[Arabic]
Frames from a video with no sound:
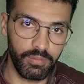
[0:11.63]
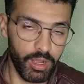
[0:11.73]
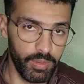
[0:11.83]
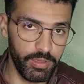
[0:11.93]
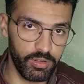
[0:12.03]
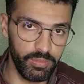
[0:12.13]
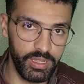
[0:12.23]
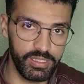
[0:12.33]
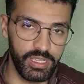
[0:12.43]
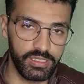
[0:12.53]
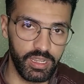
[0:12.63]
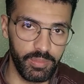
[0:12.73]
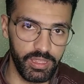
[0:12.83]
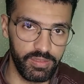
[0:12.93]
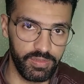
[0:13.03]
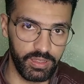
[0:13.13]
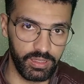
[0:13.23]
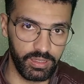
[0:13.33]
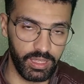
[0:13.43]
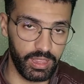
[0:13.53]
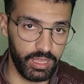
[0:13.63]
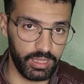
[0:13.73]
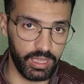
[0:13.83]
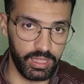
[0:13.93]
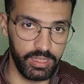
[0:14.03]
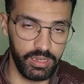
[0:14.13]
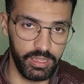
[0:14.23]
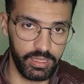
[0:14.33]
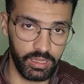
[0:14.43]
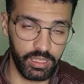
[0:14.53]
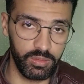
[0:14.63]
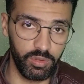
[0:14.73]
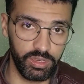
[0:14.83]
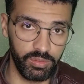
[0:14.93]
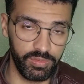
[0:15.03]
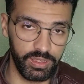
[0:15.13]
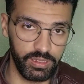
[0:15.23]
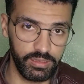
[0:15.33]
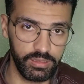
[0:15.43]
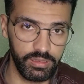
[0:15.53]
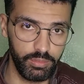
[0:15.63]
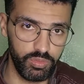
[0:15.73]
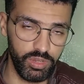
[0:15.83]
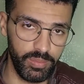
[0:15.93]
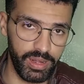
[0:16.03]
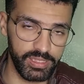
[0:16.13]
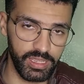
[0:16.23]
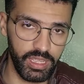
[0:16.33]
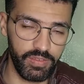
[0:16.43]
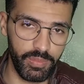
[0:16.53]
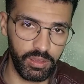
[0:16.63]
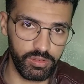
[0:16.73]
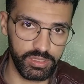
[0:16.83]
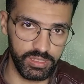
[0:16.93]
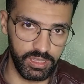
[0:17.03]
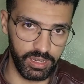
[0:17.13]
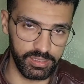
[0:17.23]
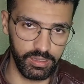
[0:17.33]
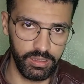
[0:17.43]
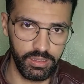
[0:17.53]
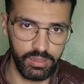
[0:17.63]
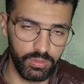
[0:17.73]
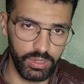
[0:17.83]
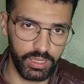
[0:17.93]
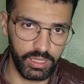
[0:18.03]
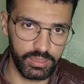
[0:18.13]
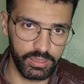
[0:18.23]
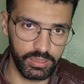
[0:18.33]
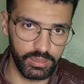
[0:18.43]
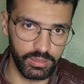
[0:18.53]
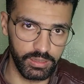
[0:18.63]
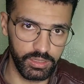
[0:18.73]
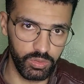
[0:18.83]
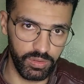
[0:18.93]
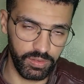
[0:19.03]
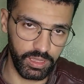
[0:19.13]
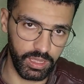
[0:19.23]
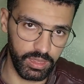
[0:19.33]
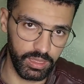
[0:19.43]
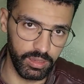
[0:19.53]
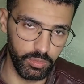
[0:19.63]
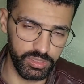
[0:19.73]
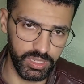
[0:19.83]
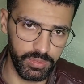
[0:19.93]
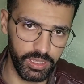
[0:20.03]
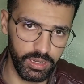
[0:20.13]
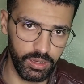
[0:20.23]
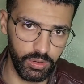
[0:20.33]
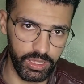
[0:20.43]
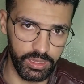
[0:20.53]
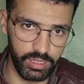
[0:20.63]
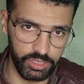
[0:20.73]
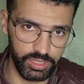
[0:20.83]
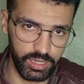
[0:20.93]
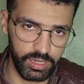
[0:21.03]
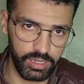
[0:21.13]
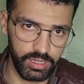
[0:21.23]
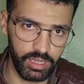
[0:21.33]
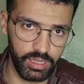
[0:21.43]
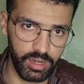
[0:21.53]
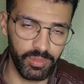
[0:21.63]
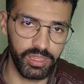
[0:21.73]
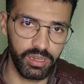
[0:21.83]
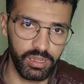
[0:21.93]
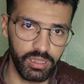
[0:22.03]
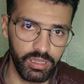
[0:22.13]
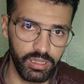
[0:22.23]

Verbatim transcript: مرحبا بكم اعزائي التلاميذ في هذه الحلقه هذه اللي كنقدموا لكم فيها مجموعه من النصائح فيما يخص الدراسه واللي كتوافق هذا الموسم ديال او هذا الشهر ديال رمضان